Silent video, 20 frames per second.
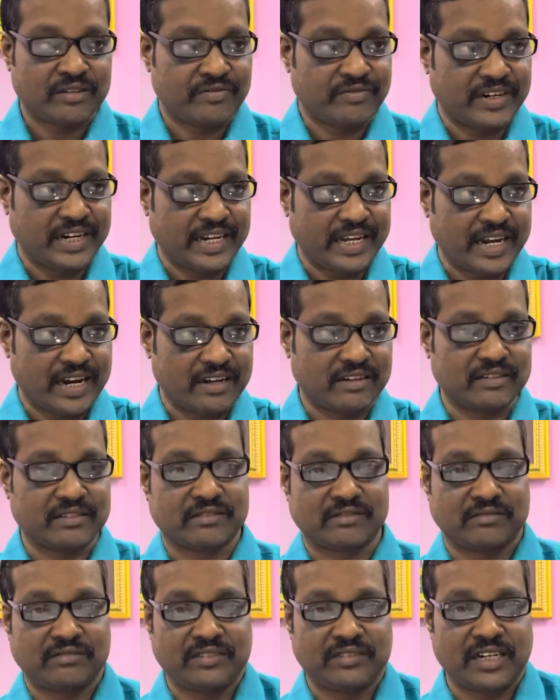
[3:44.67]
விளையாட்டு
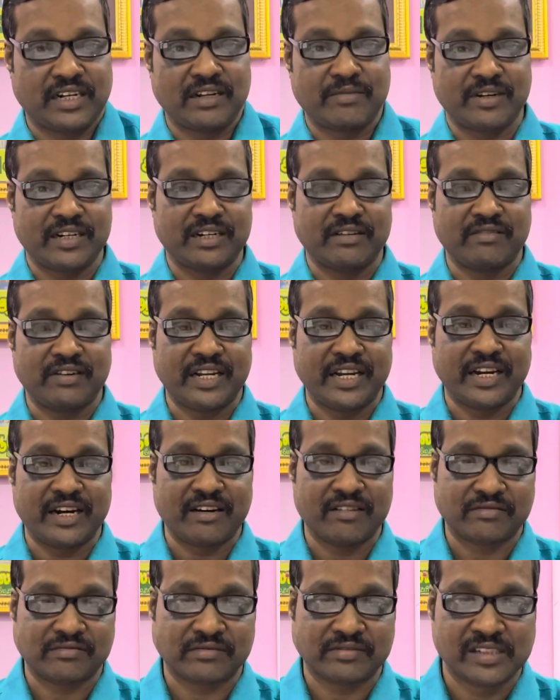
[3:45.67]
என்ன மாதிரி
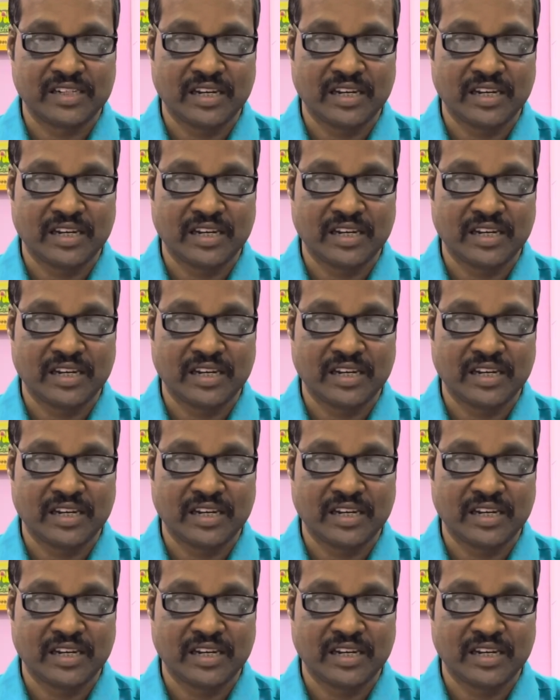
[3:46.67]
விளையாடணும்